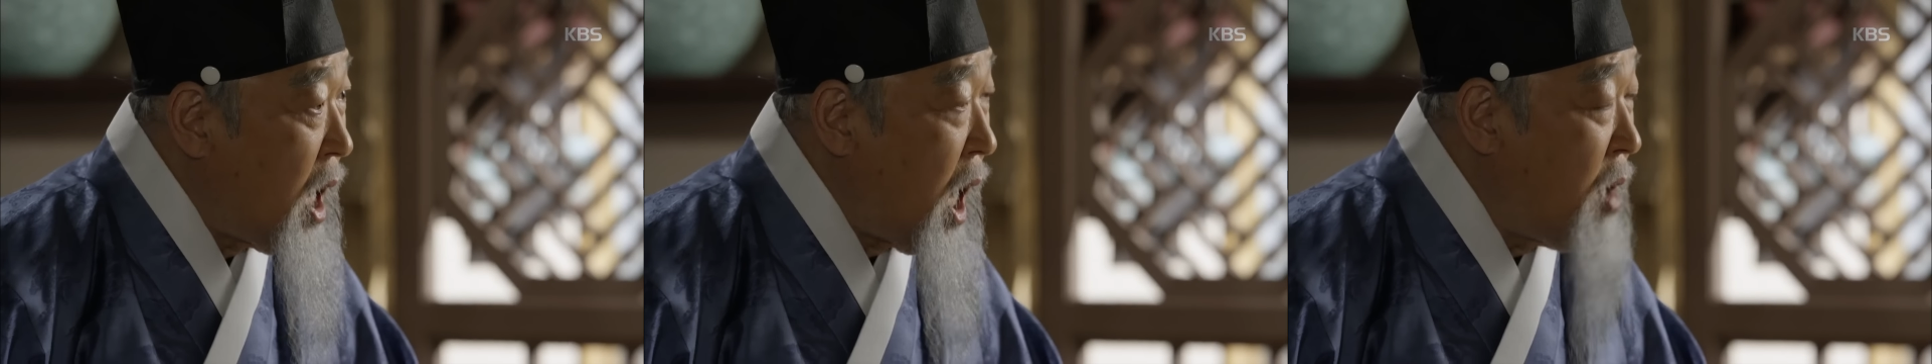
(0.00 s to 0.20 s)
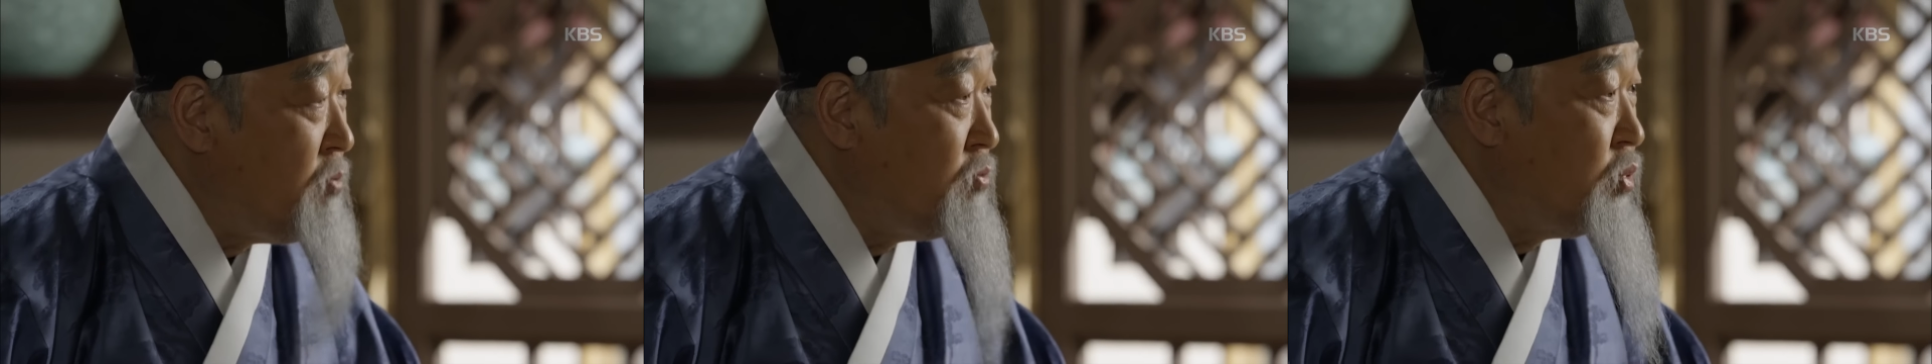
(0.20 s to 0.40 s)

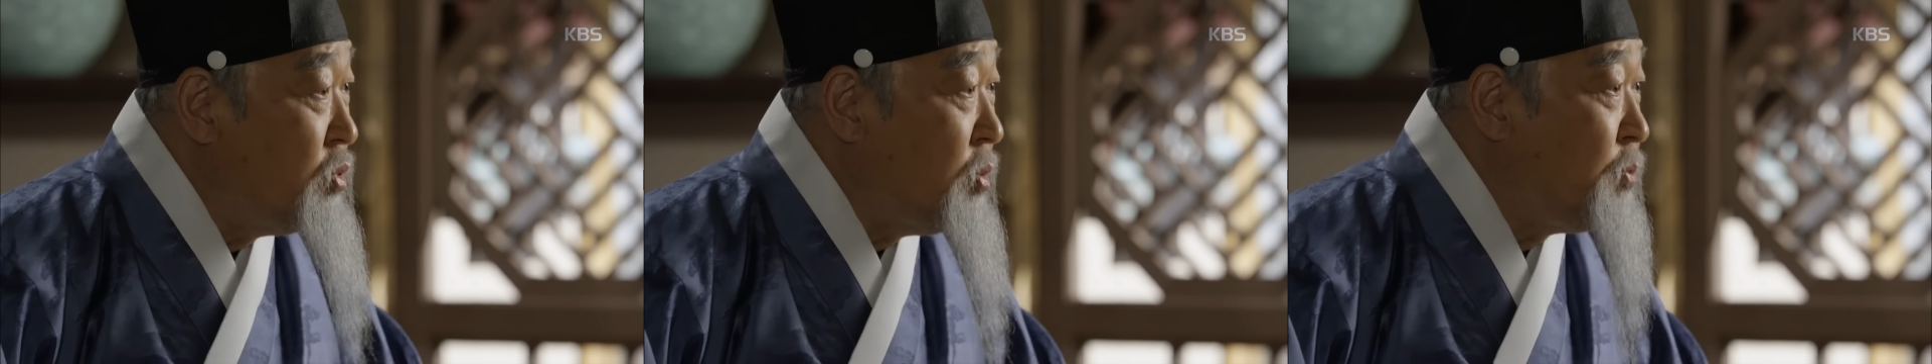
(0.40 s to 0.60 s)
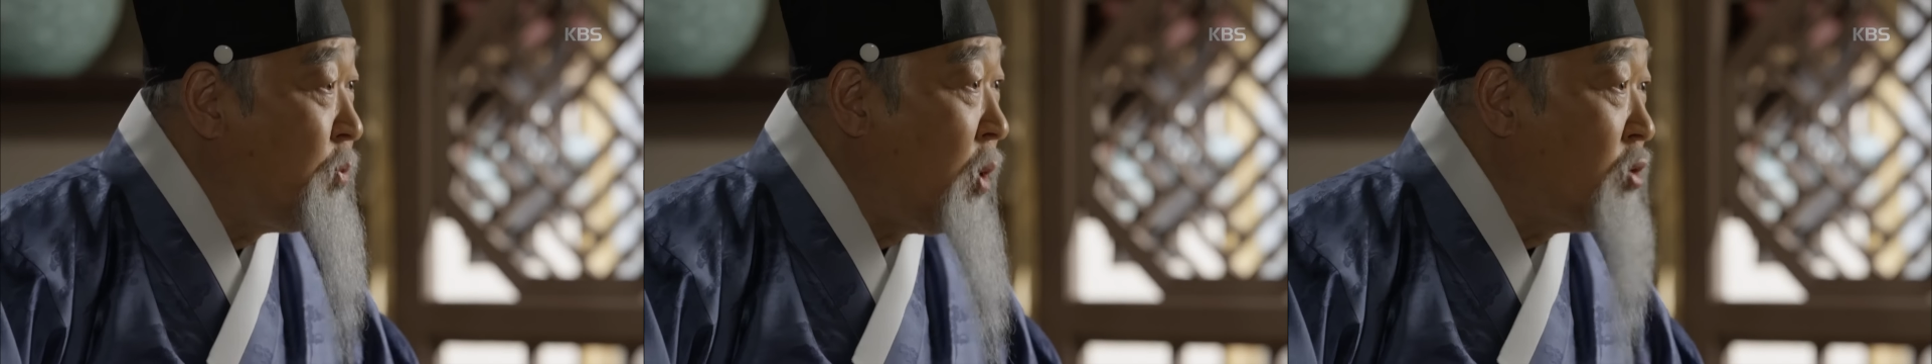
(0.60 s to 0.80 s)

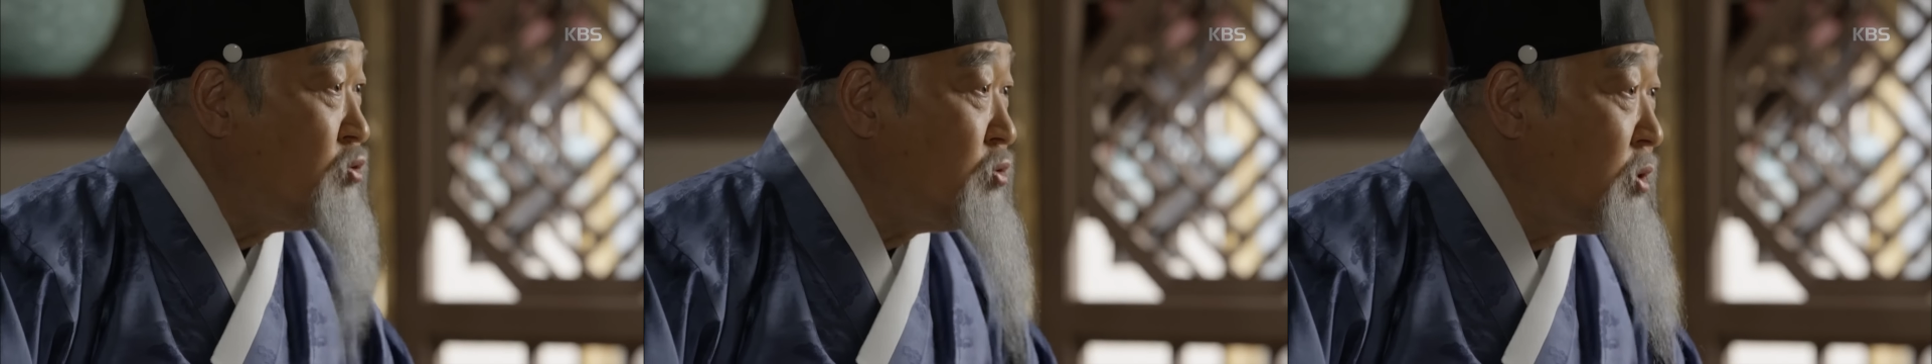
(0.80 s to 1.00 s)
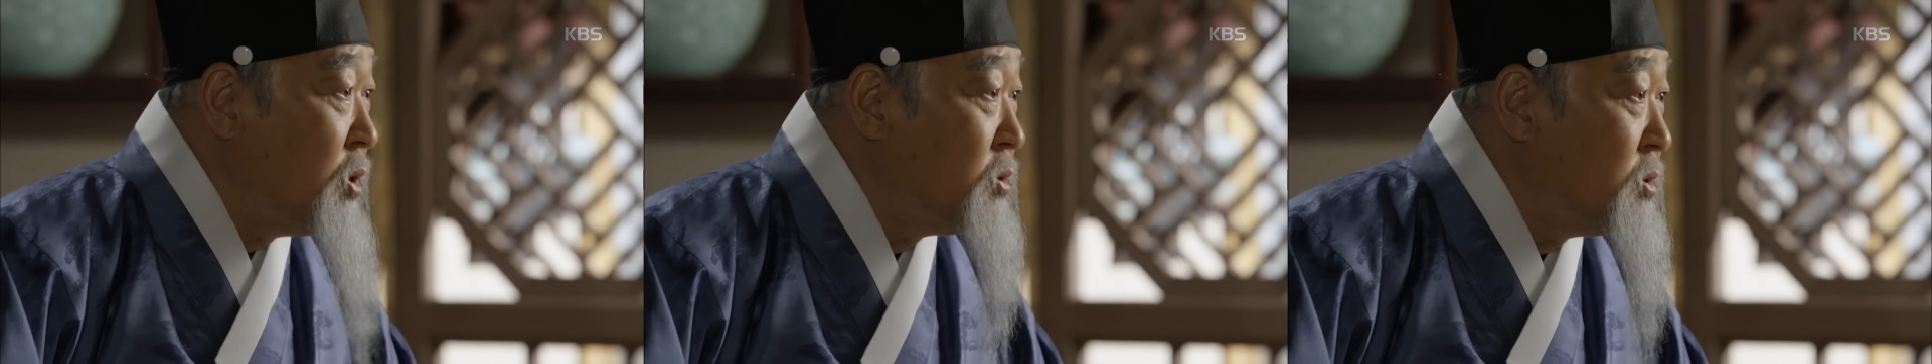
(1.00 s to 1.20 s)
함부로
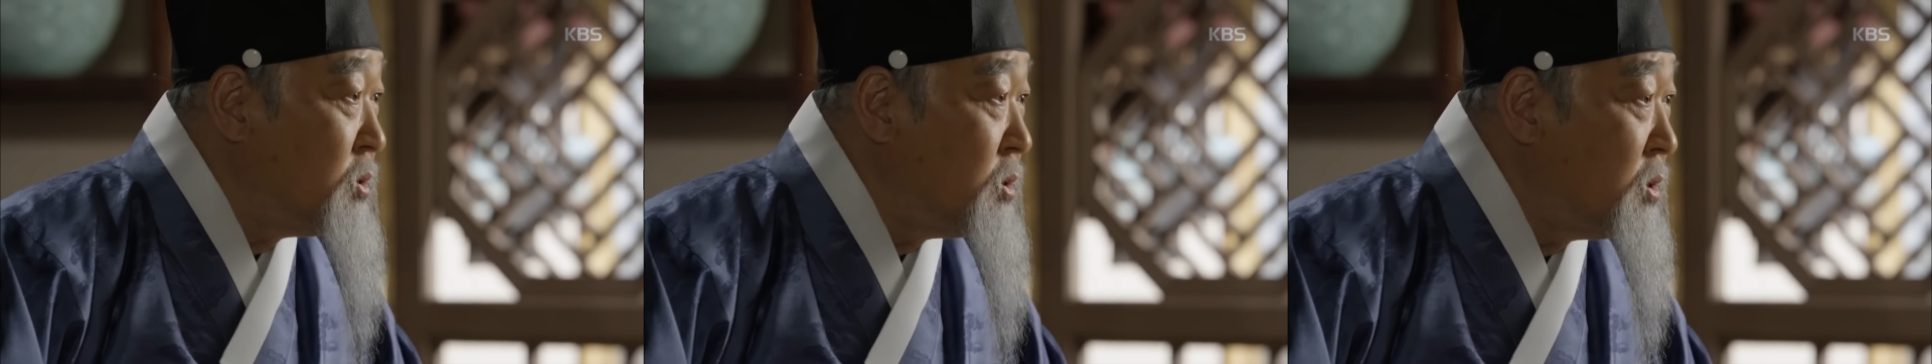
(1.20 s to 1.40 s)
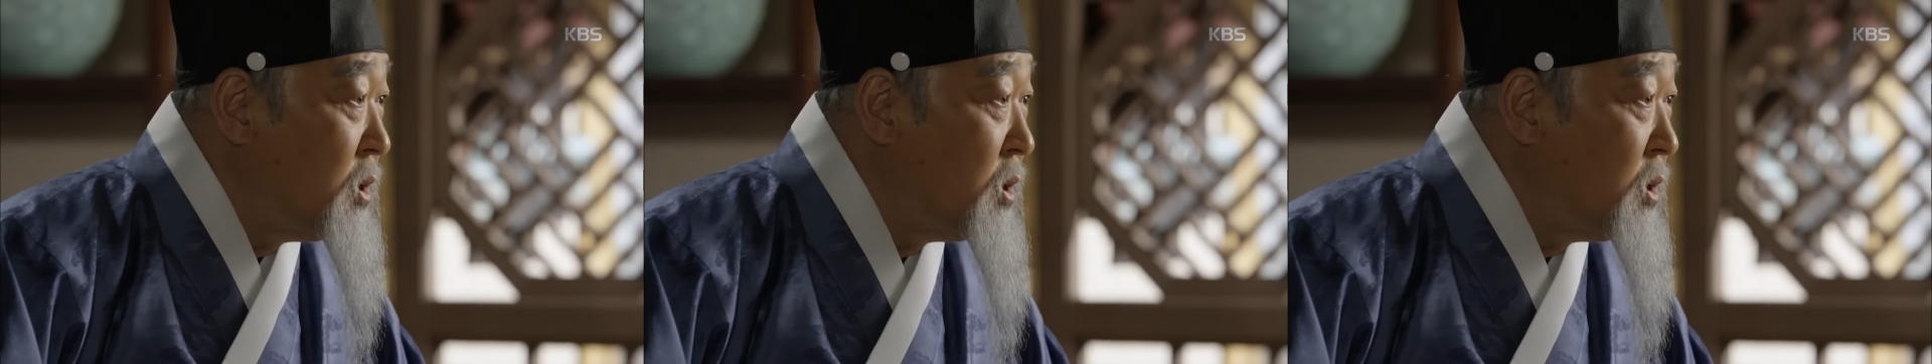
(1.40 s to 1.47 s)
퍼주려는